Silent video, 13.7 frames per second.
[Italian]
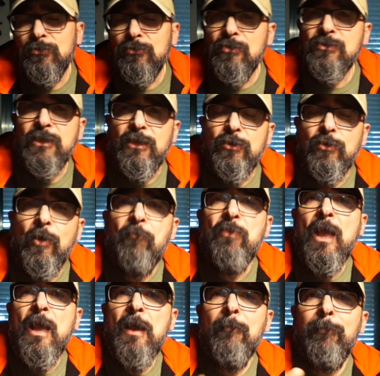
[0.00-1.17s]
sottoscritto
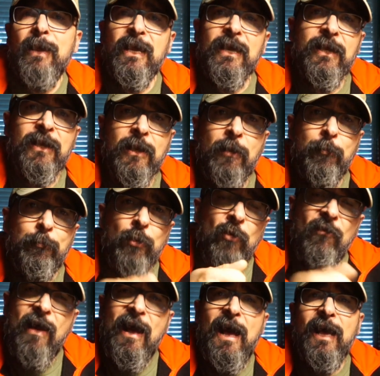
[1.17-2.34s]
per
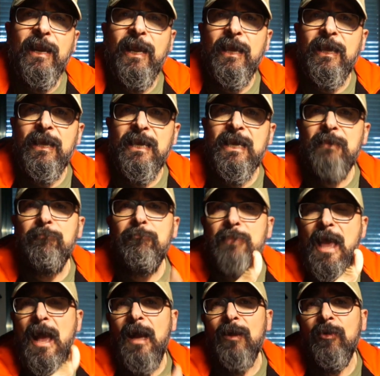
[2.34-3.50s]
provare in
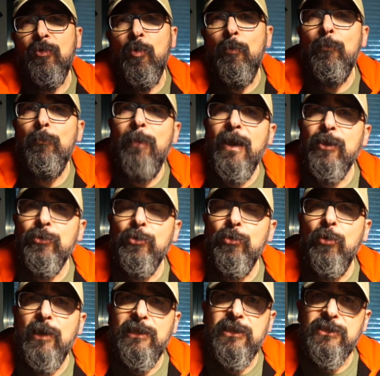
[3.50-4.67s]
bianco un paio
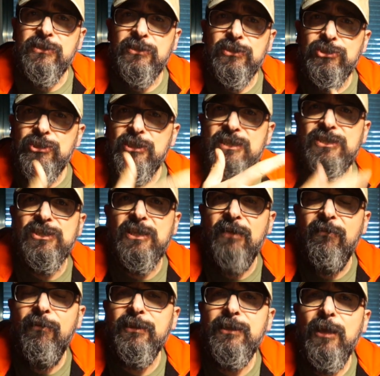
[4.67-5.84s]
d'ore di esercizi
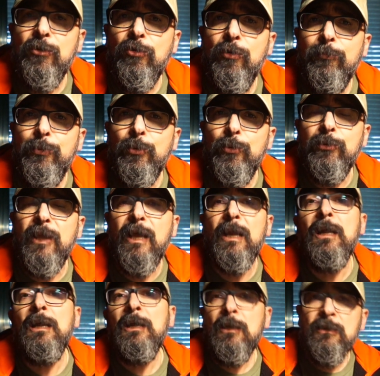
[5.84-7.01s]
davanti al
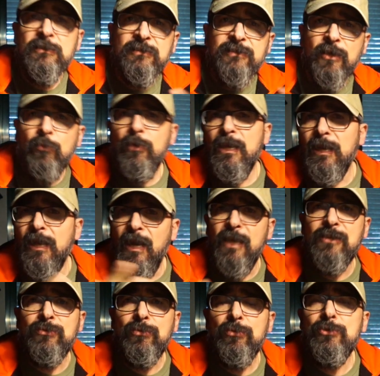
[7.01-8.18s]
computer, seguire le
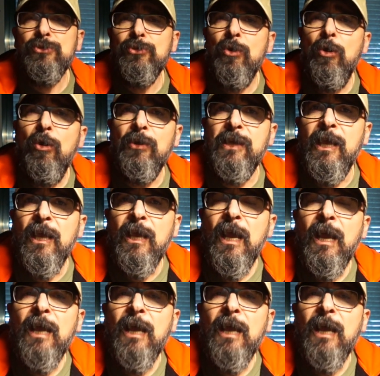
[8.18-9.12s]
istruzioni,